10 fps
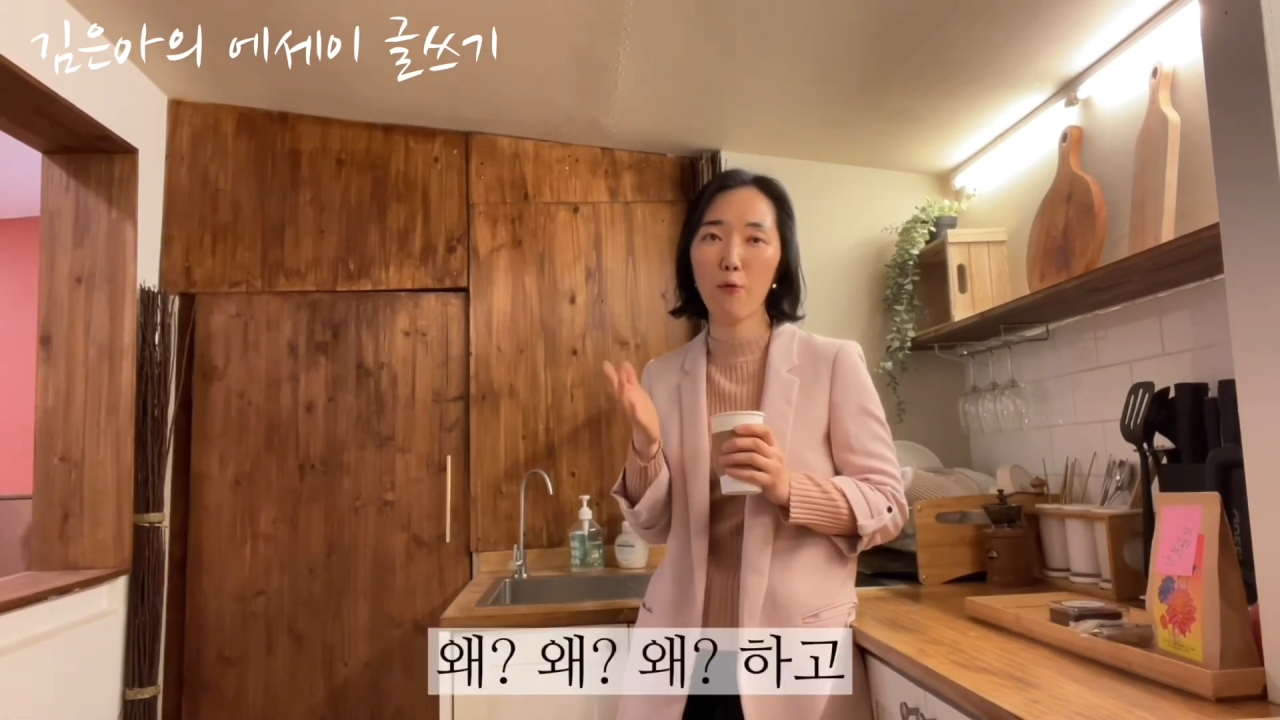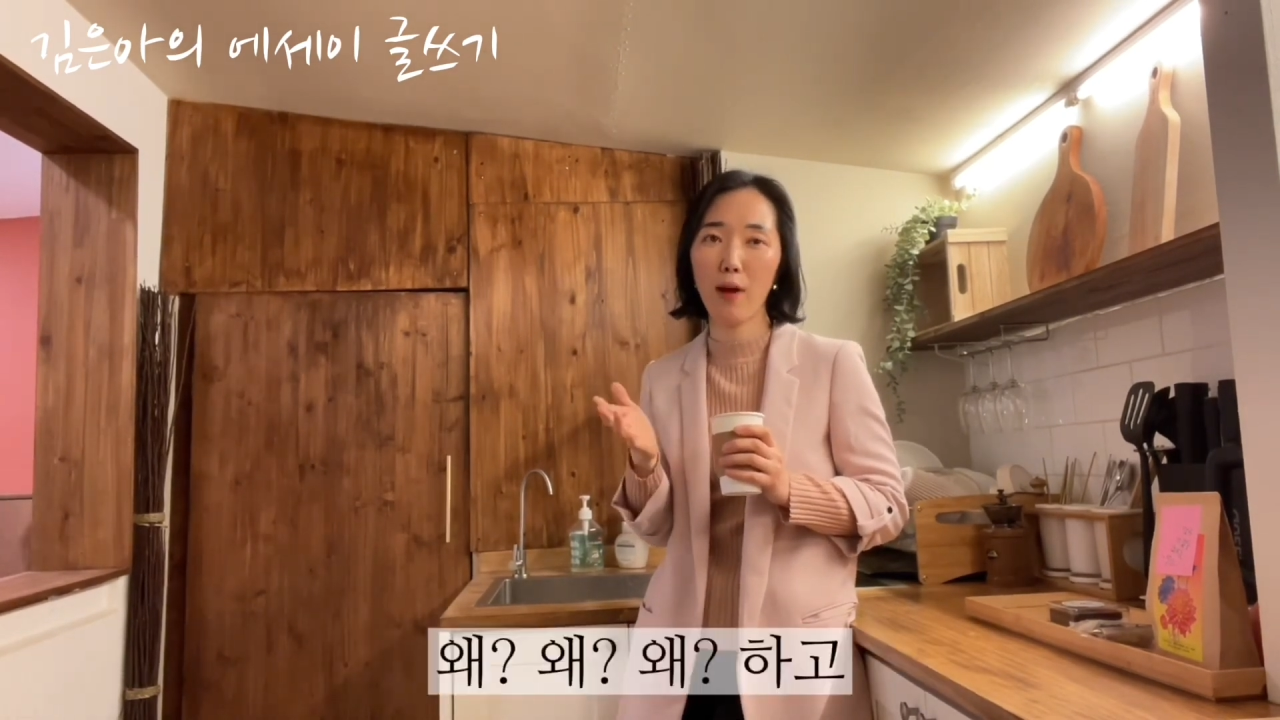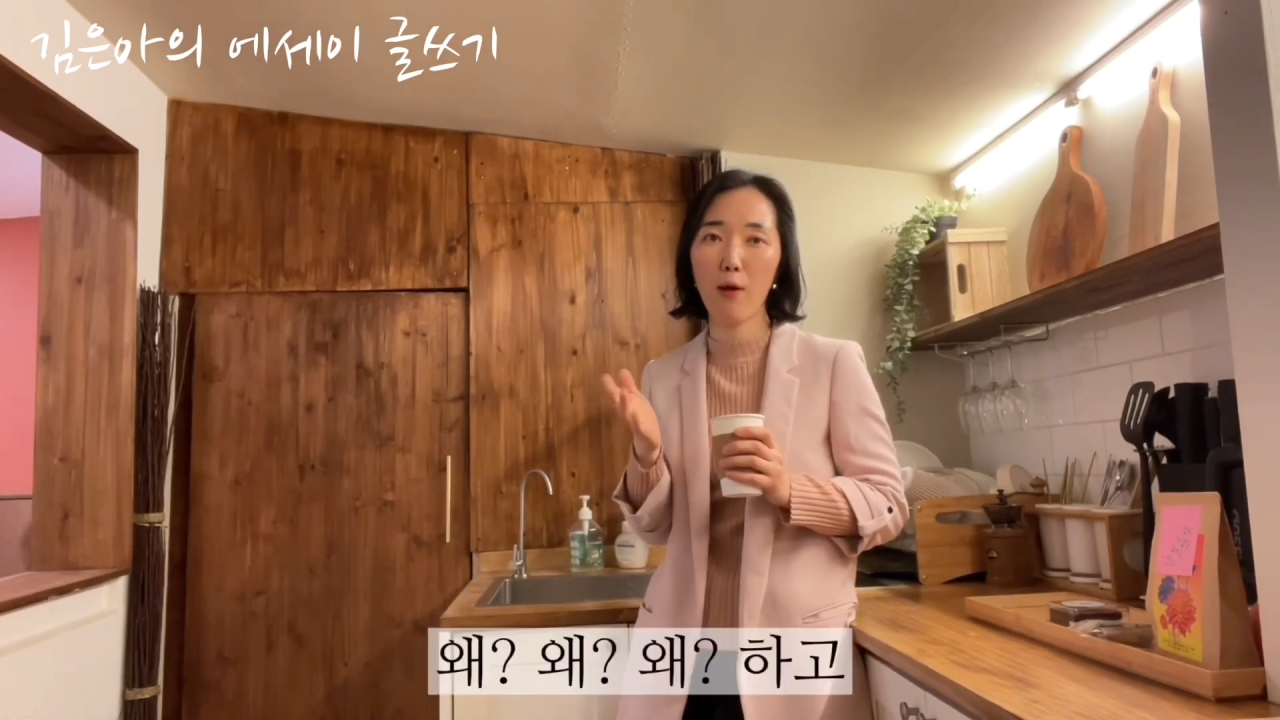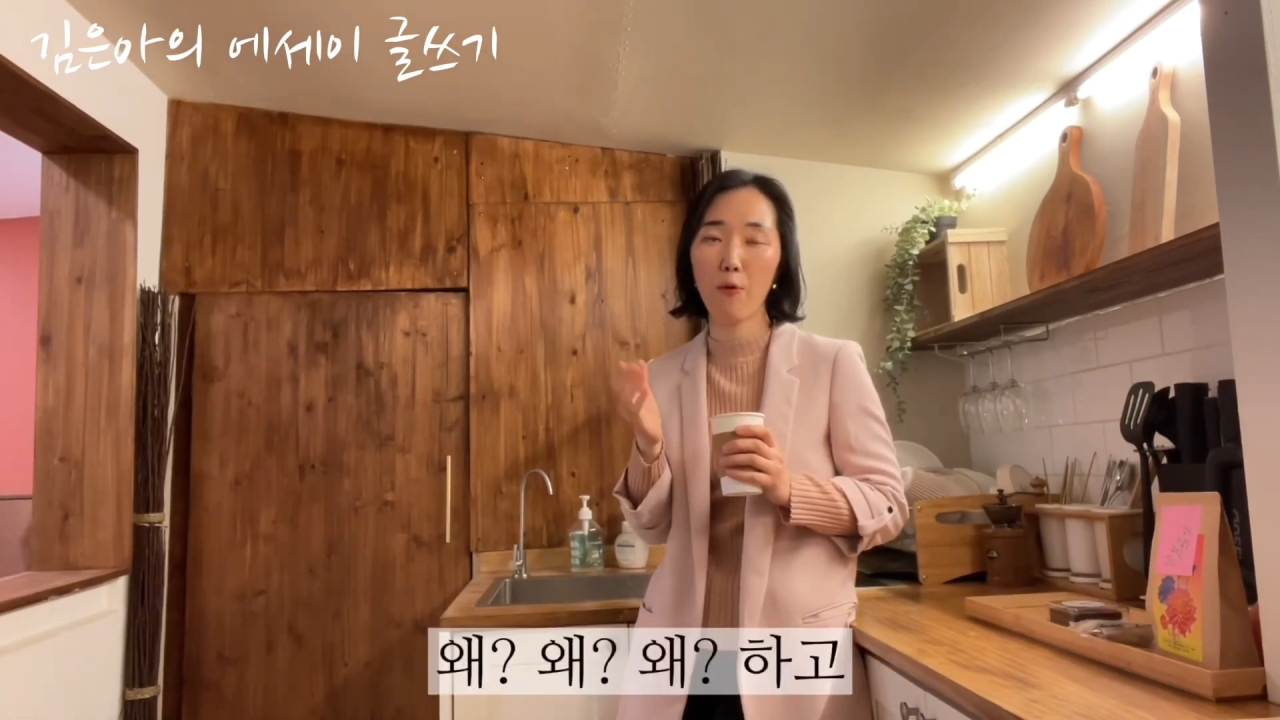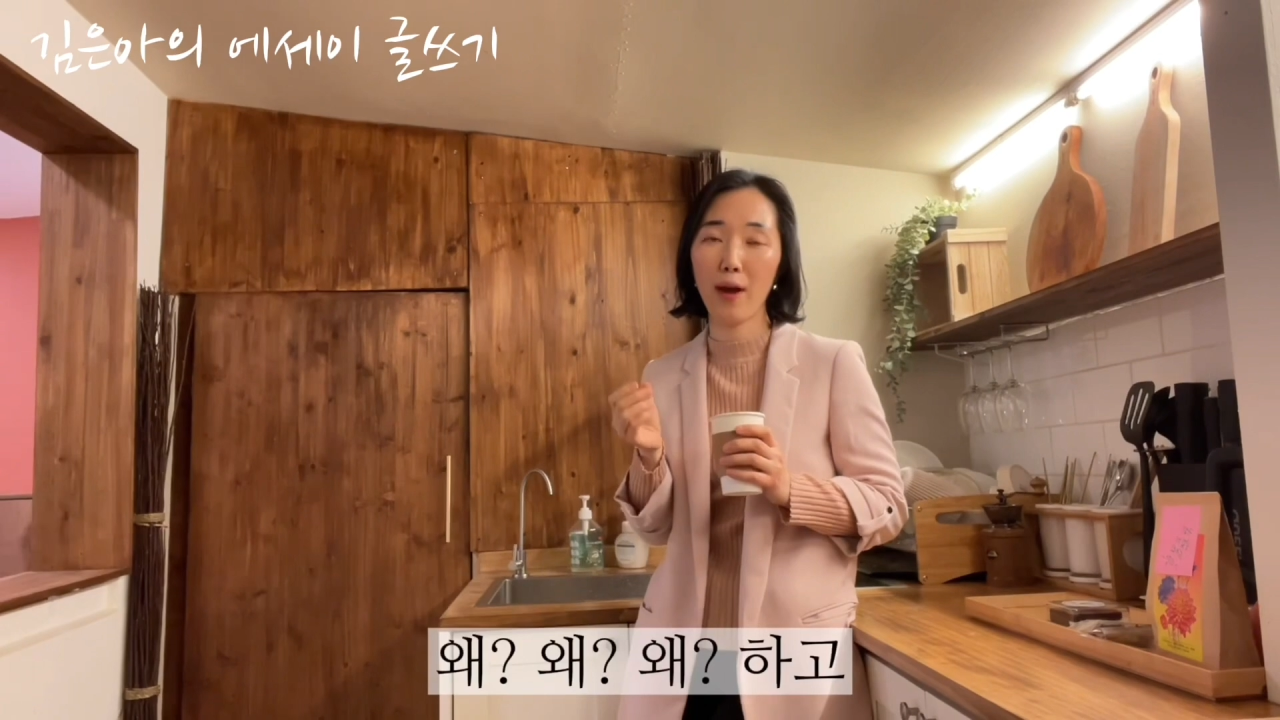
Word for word: 왜, 왜